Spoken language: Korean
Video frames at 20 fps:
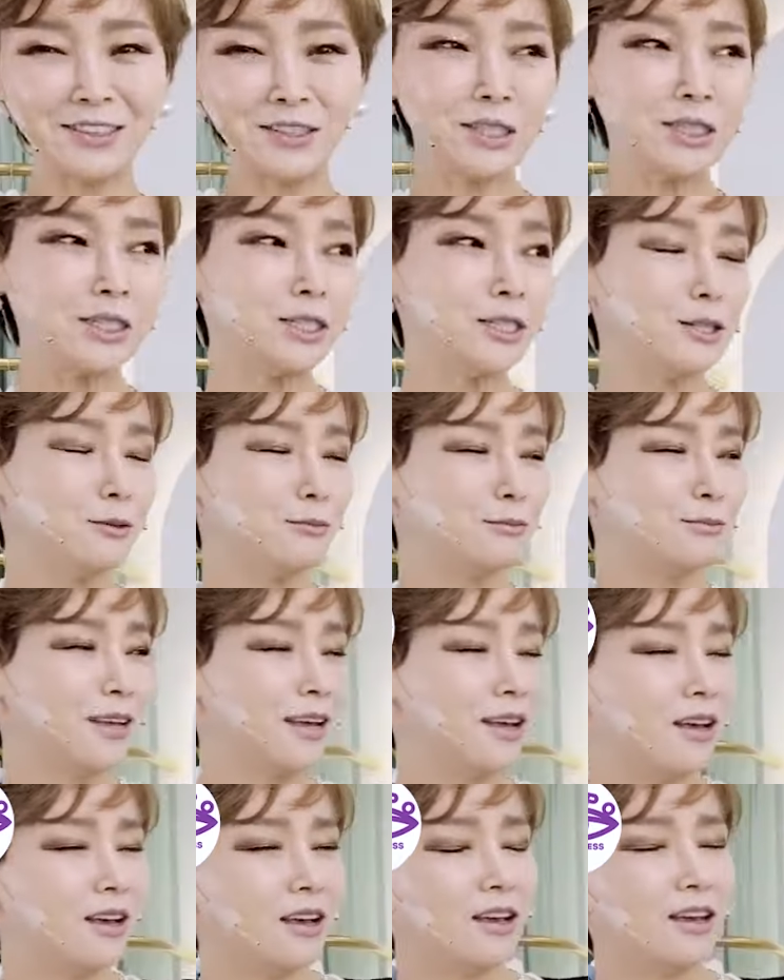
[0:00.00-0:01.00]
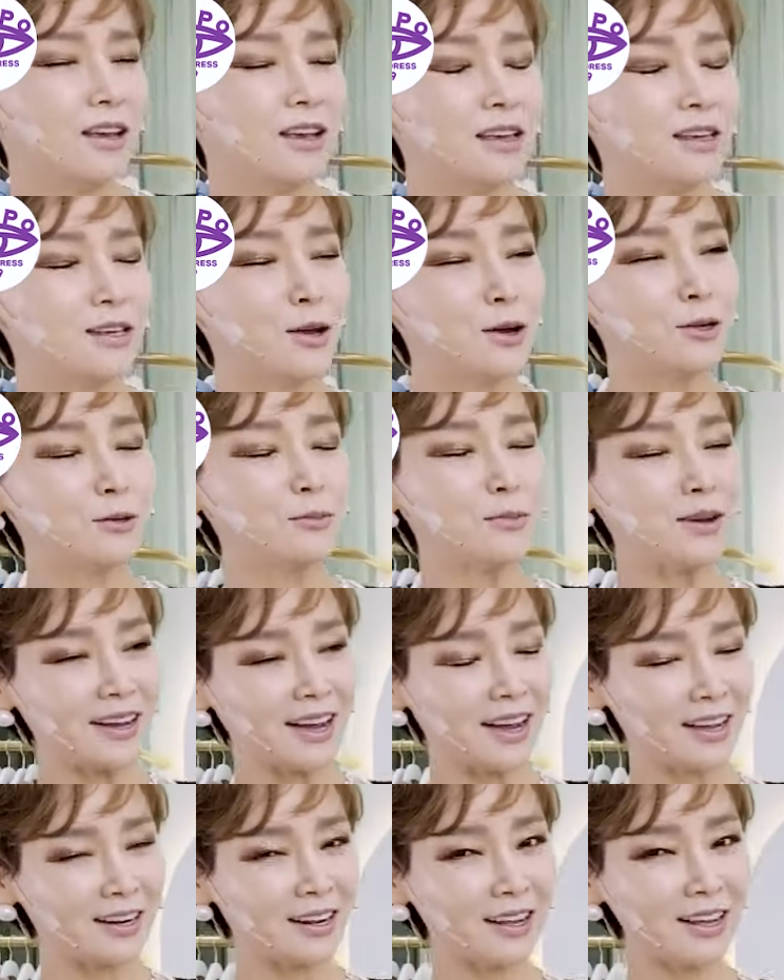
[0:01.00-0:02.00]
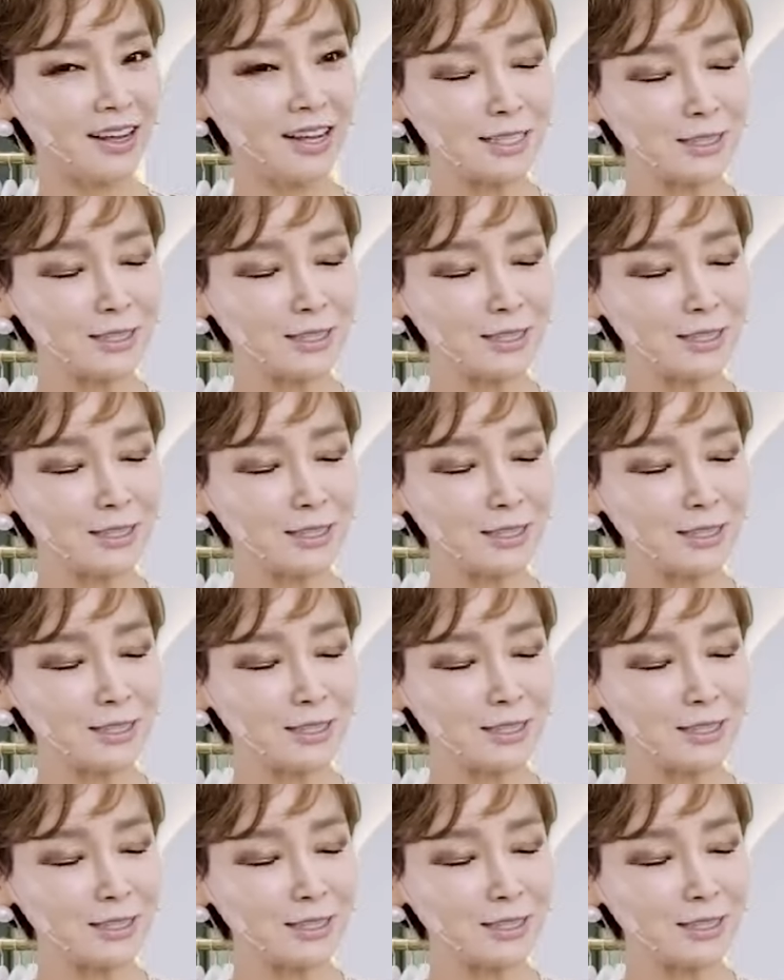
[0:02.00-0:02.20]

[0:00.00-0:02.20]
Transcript: 지금 여름아 가라